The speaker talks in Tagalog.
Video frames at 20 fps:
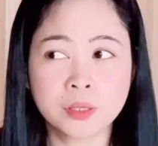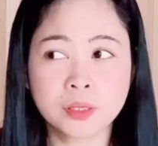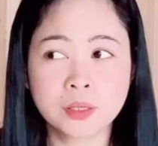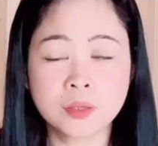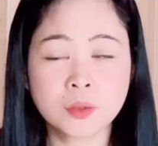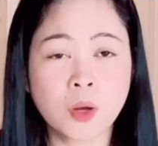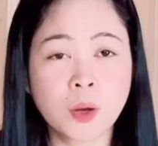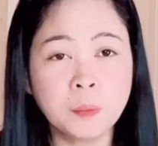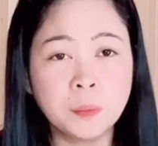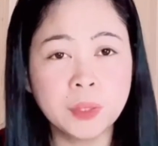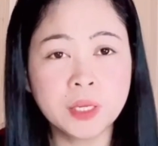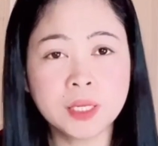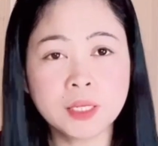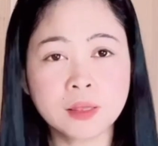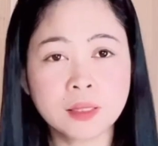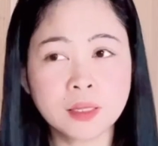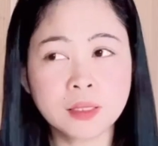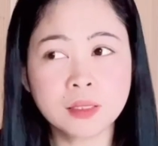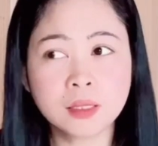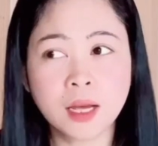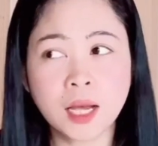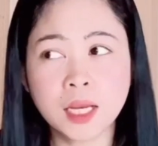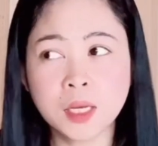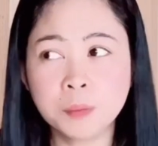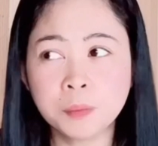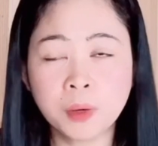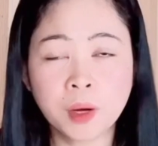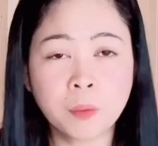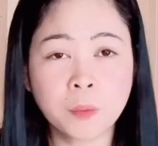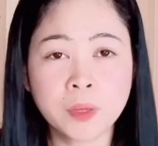So, ang palitan na
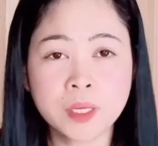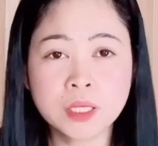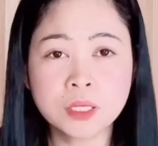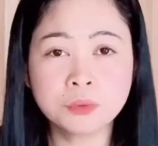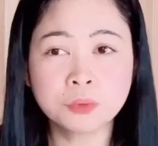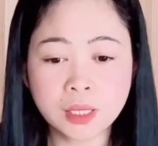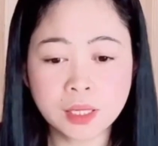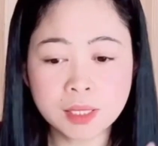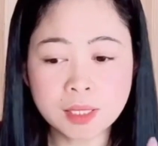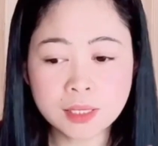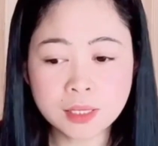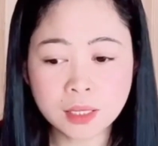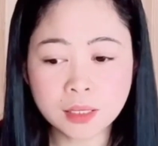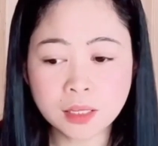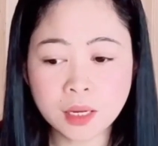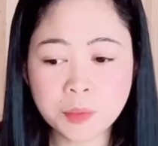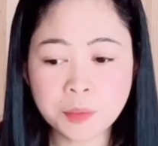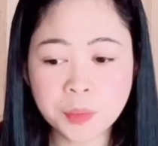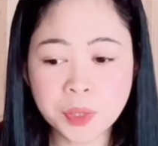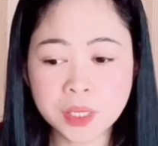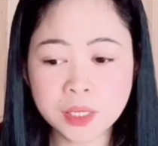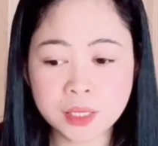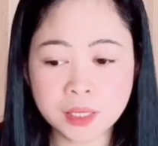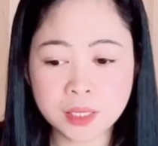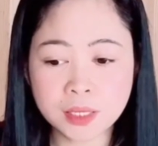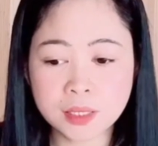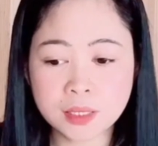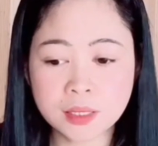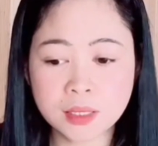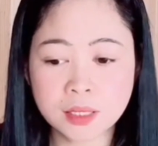halimbawa is, ang isang lapad
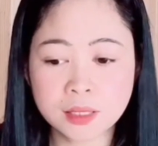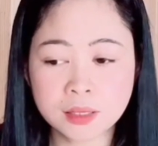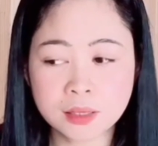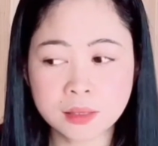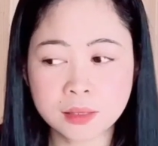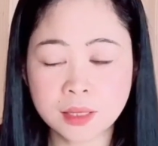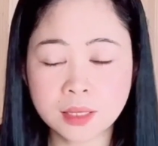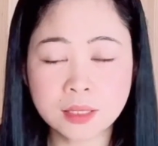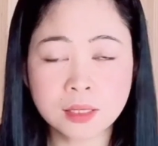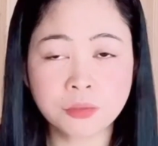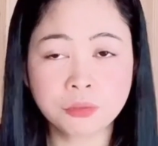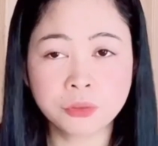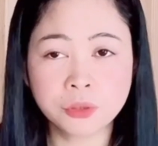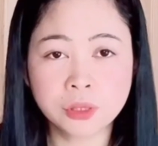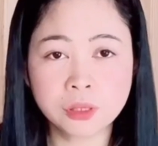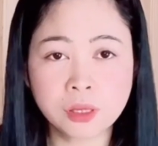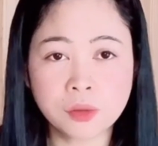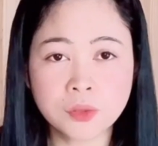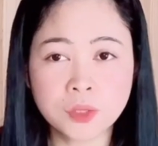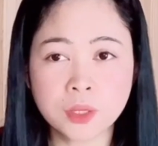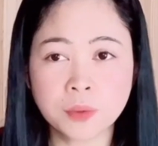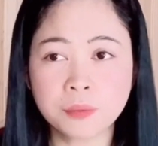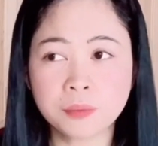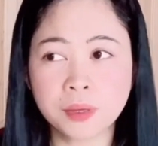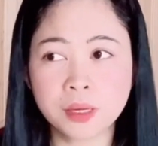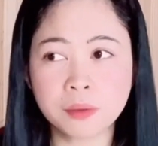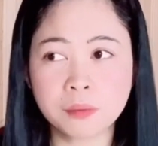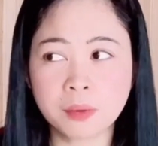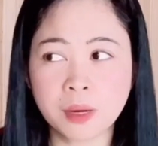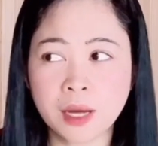is, nasa 4,500.
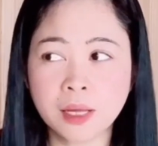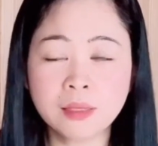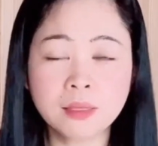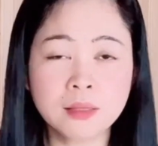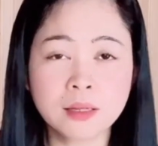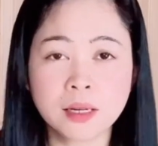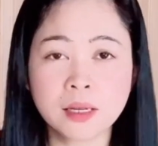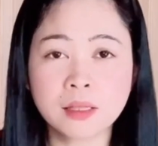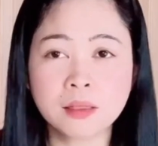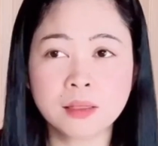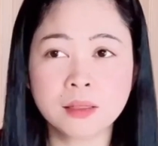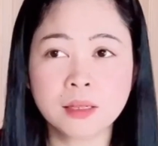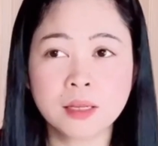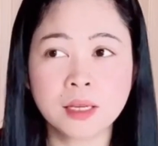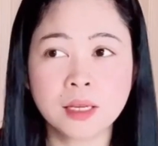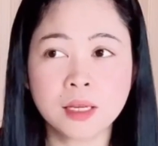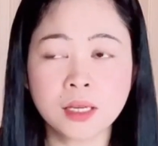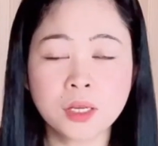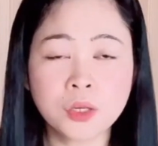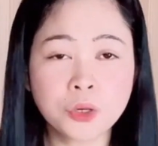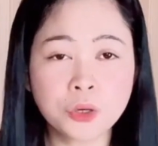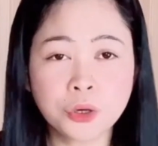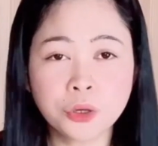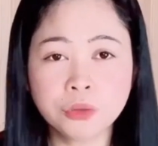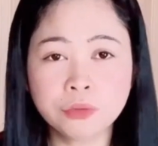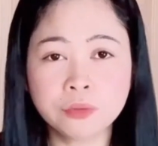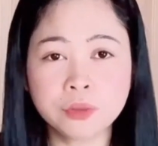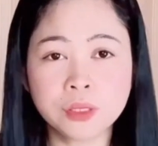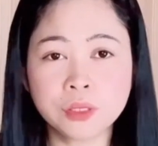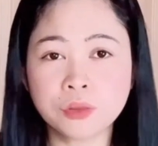
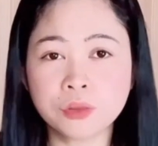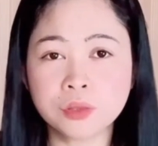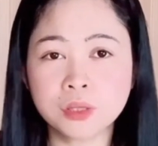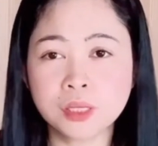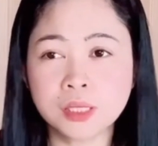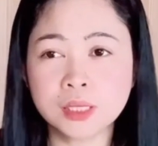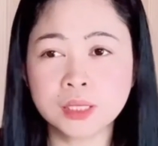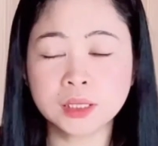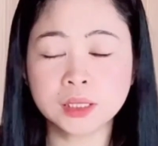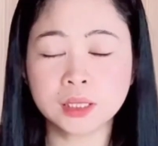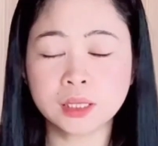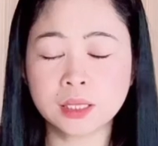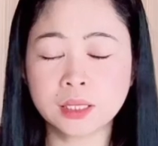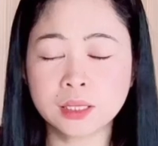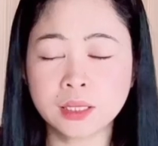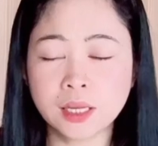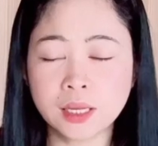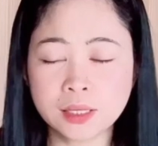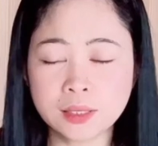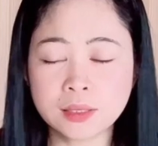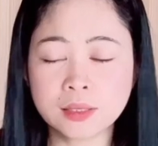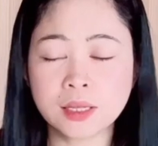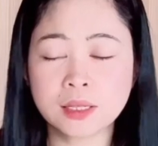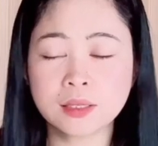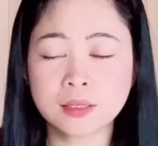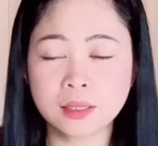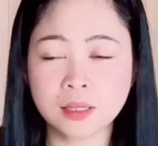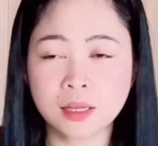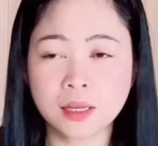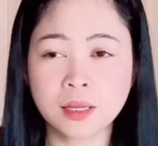I-convert ko na lang siya ka guys
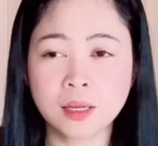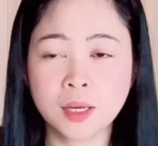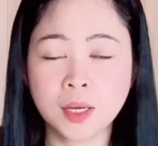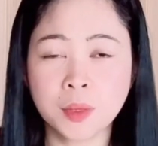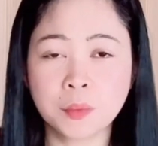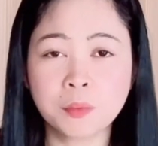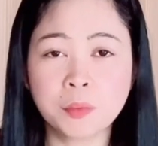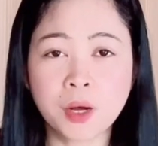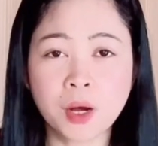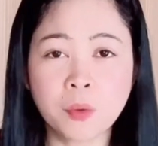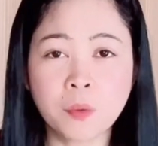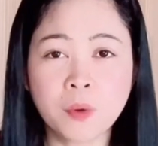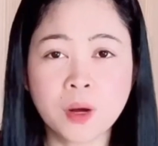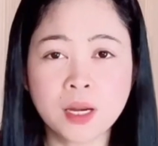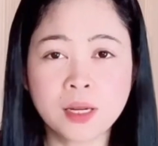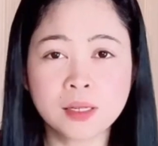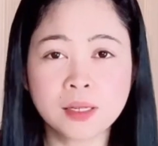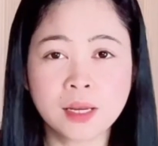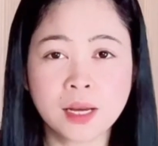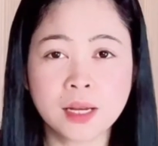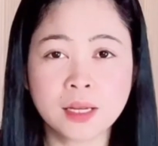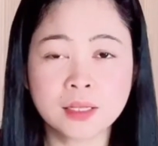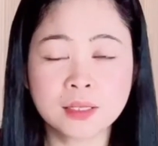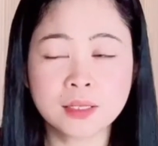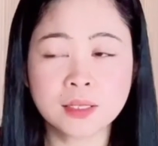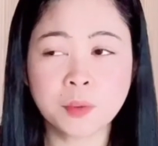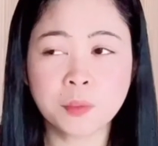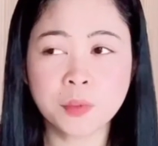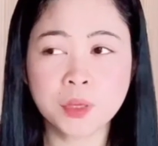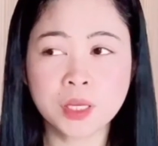kasi bawal nga
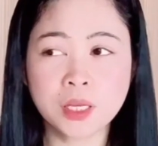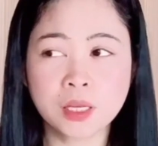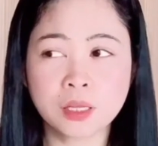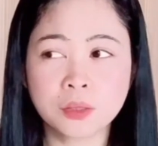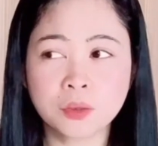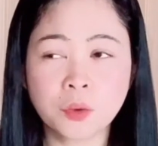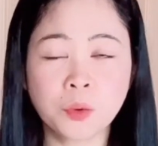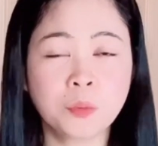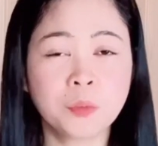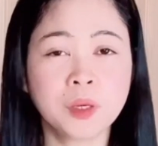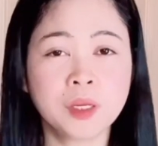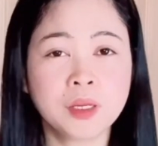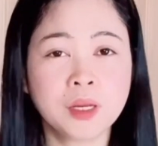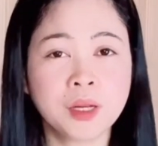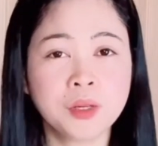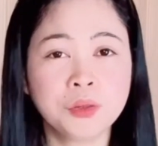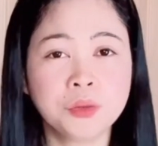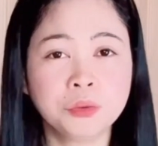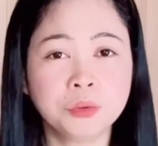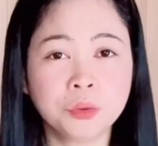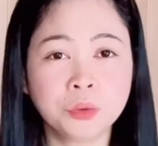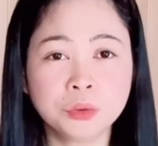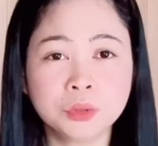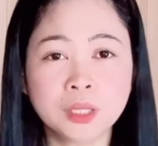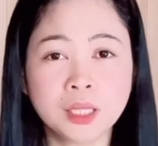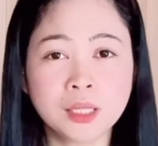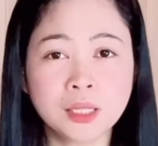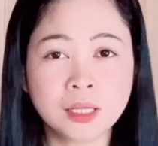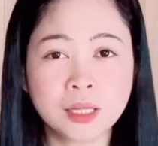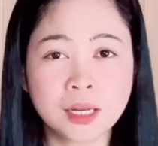sabihin kung magkano yung
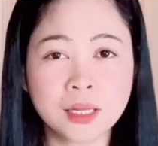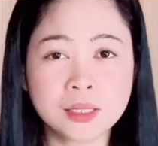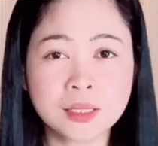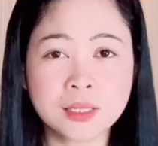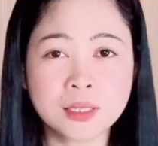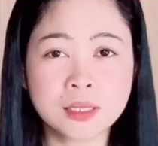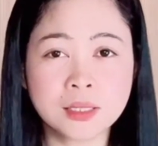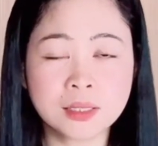total ng aking